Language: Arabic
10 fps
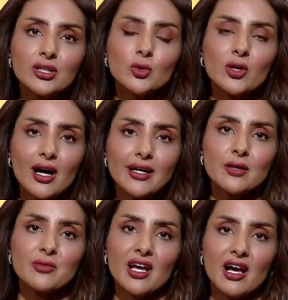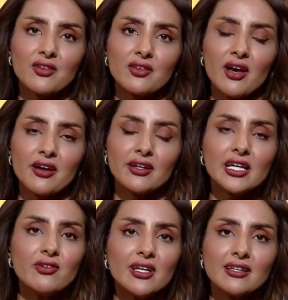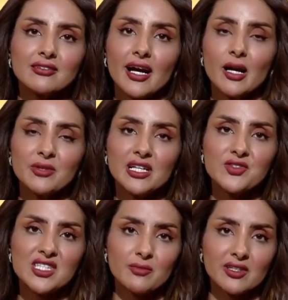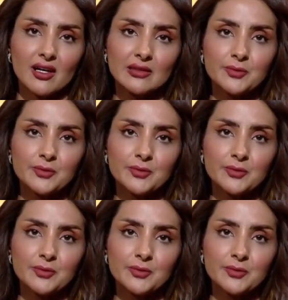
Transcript: الوقاية من هذه الظاهرة كيف أنا أقدر أحمي نفسي منها